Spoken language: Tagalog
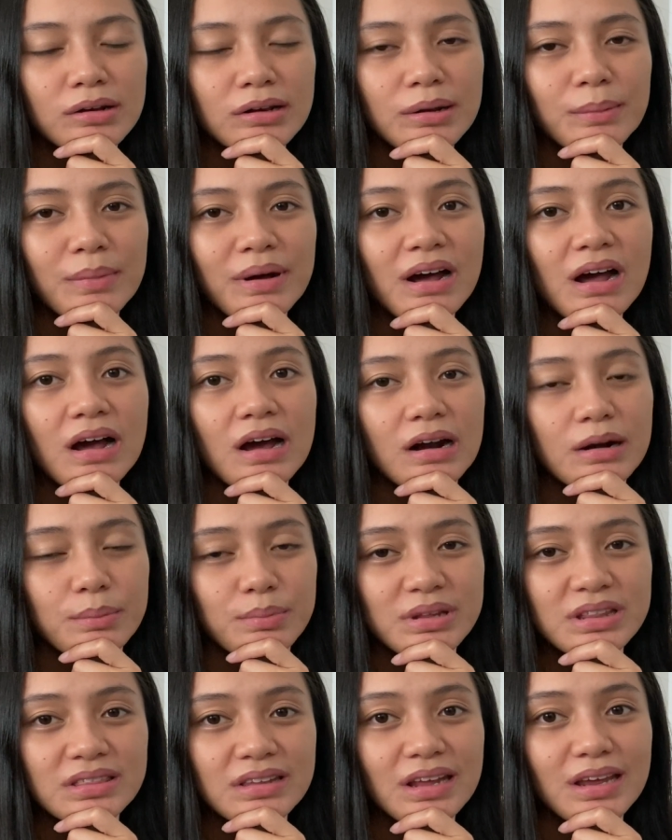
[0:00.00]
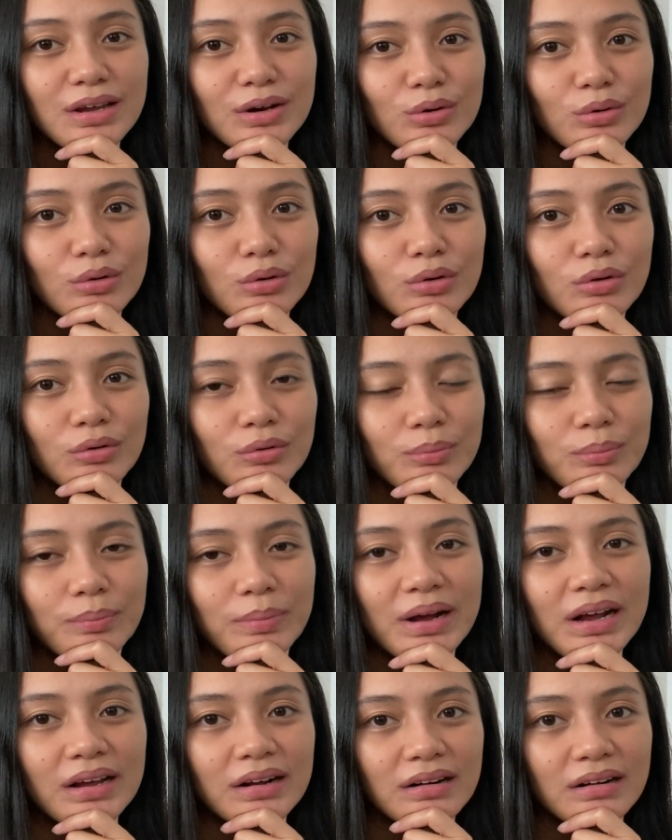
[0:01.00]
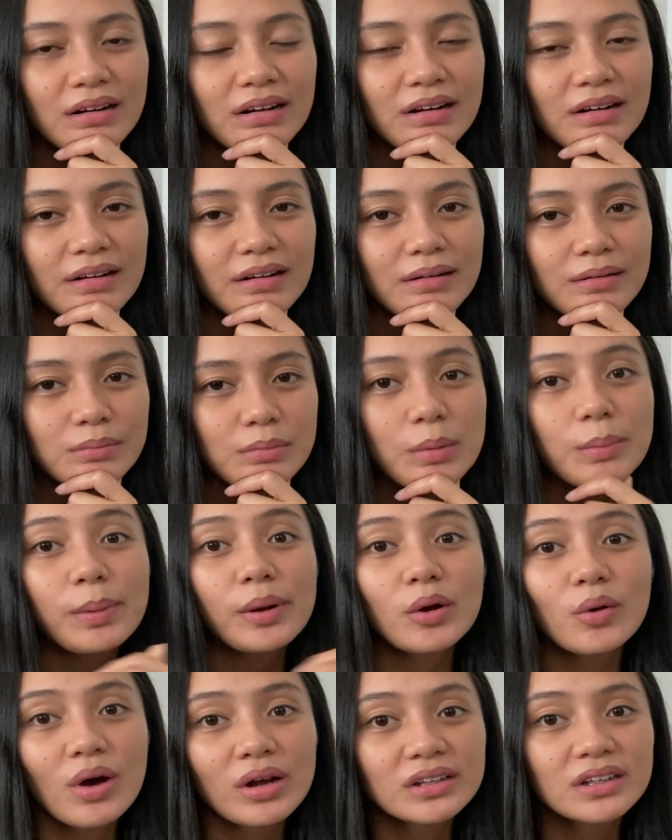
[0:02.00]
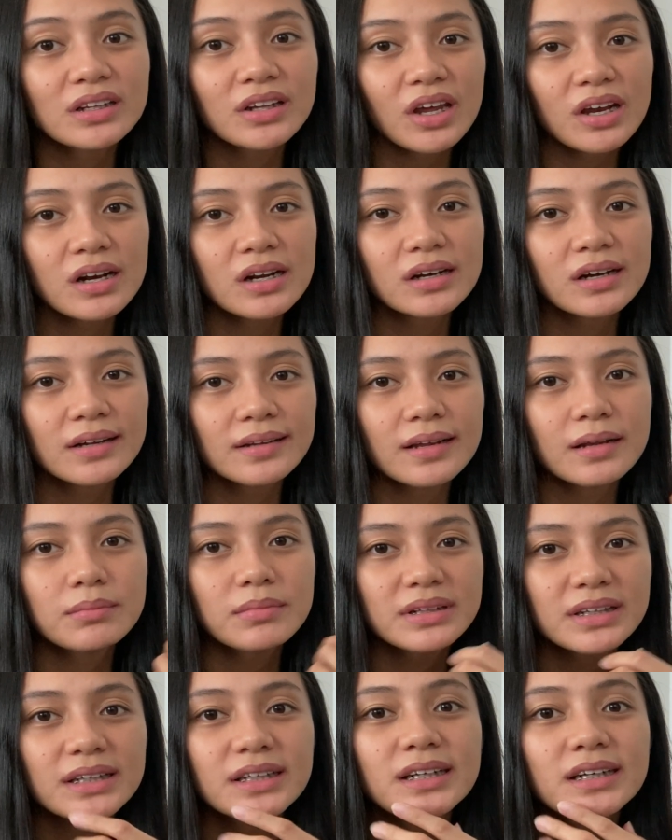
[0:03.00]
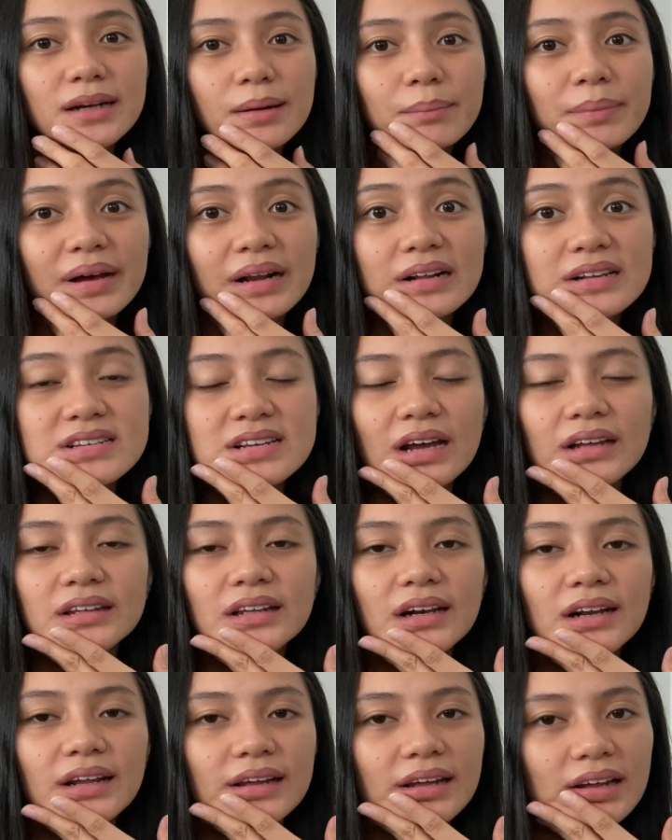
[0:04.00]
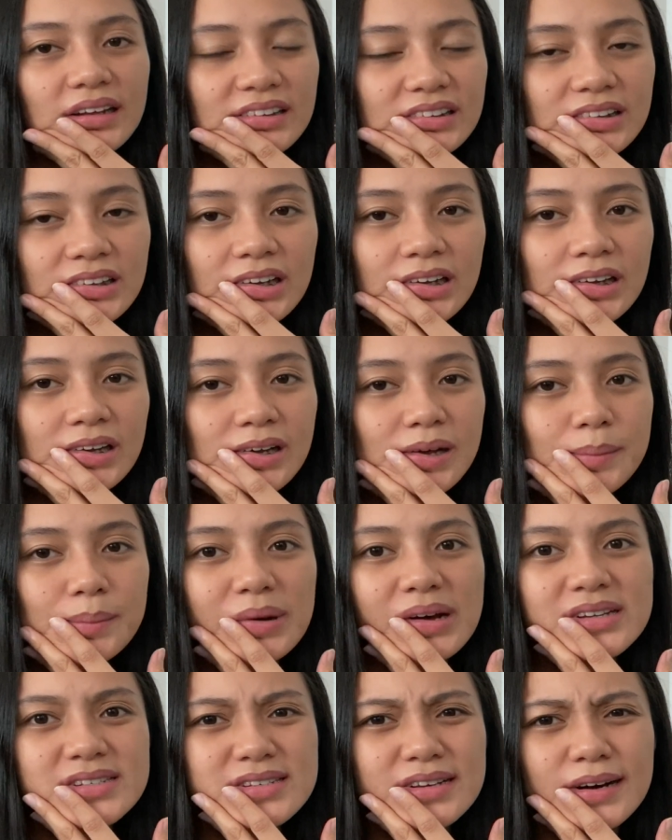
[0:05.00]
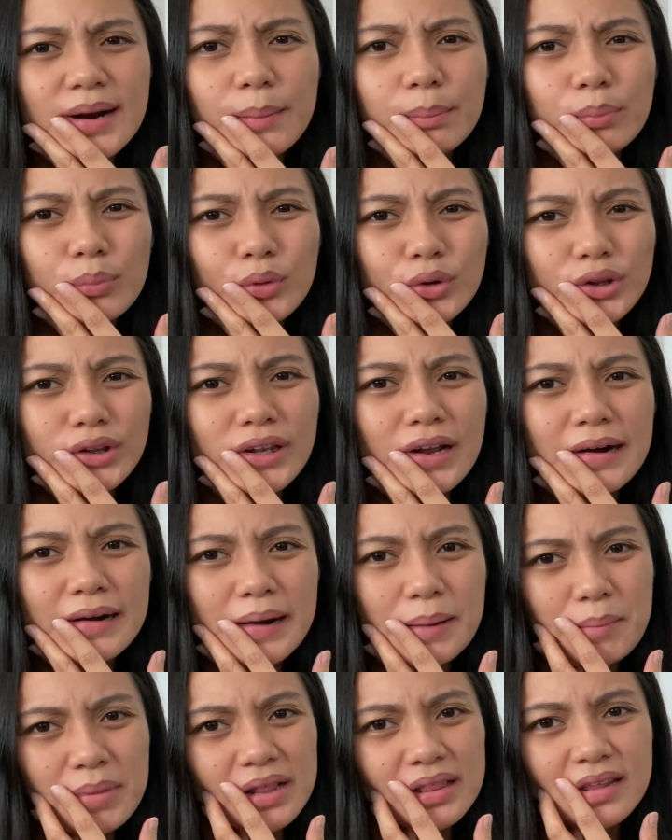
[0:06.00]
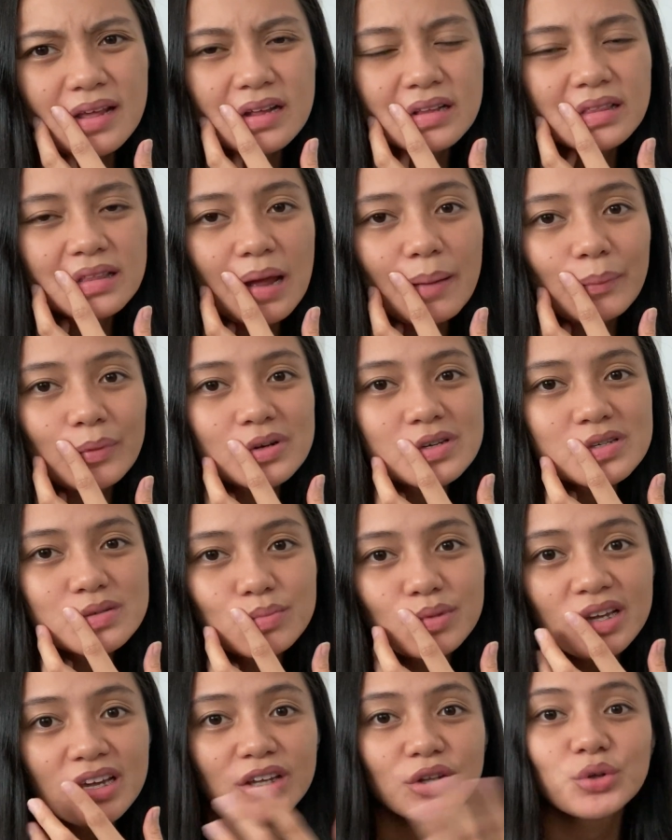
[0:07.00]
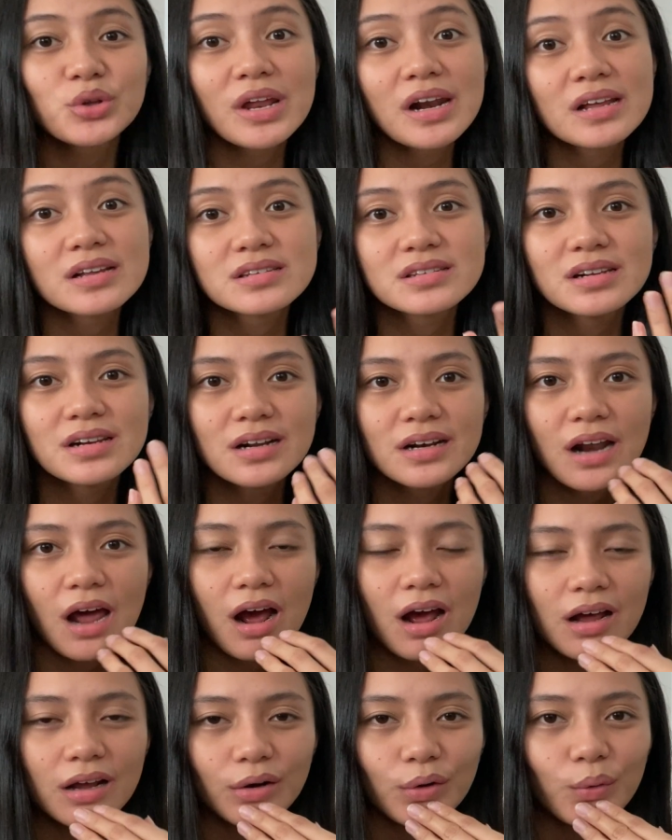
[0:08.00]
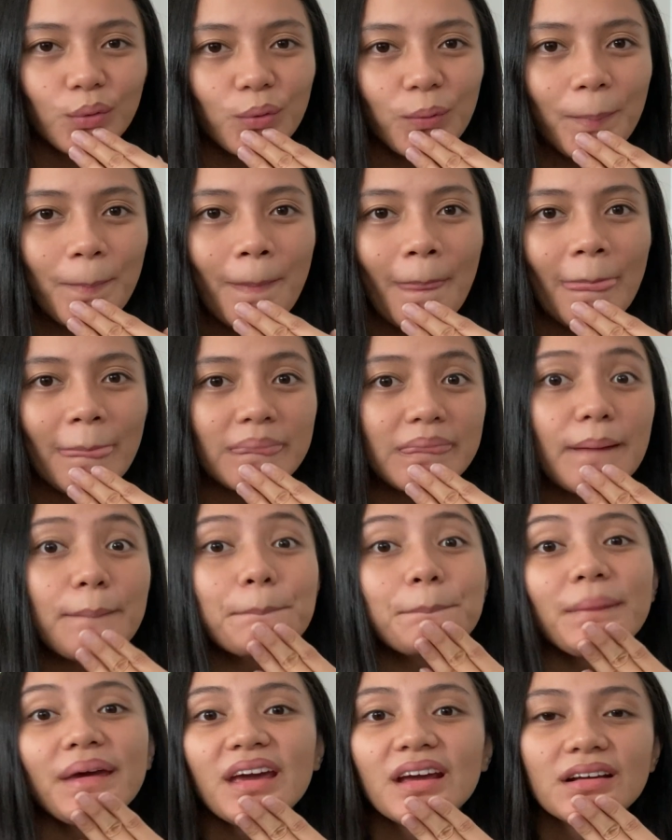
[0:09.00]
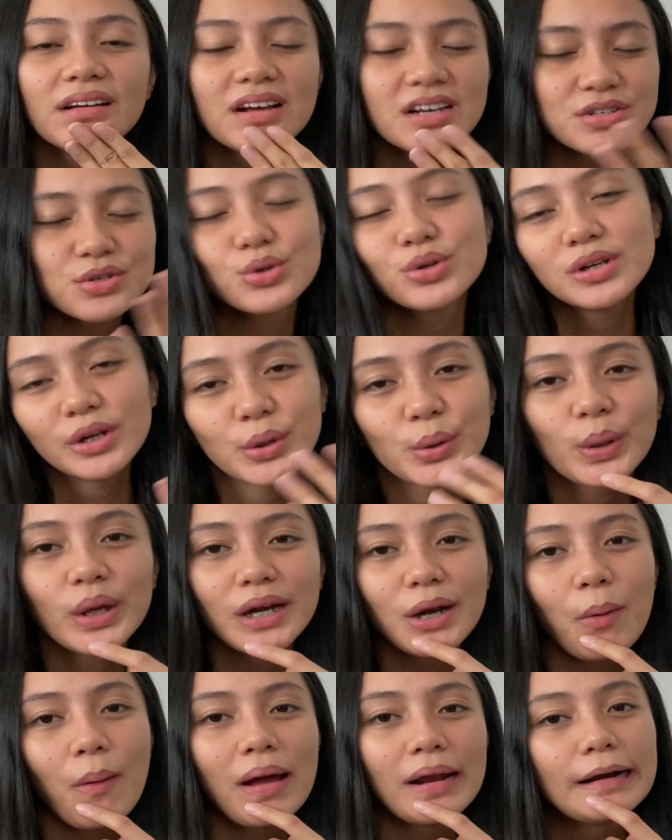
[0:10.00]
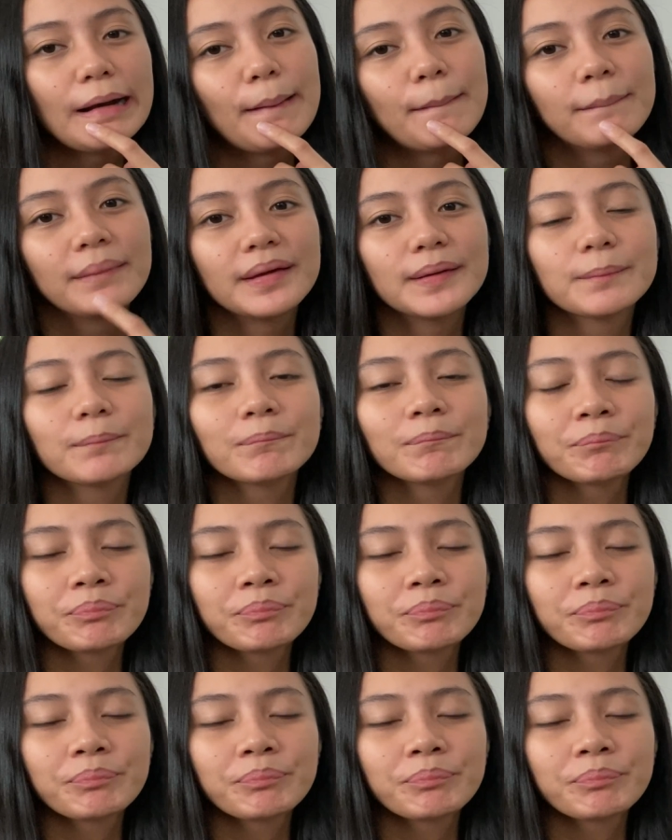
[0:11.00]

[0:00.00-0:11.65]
na mga karpentero para magpagawa din kayo ng ganyan. Madali lang para sa kanila yan. Mga scrap wood lang naman yan. Tapos, bigyan nyo na lang sila ng ano, ng peg kasi yun lang yung ginawa namin.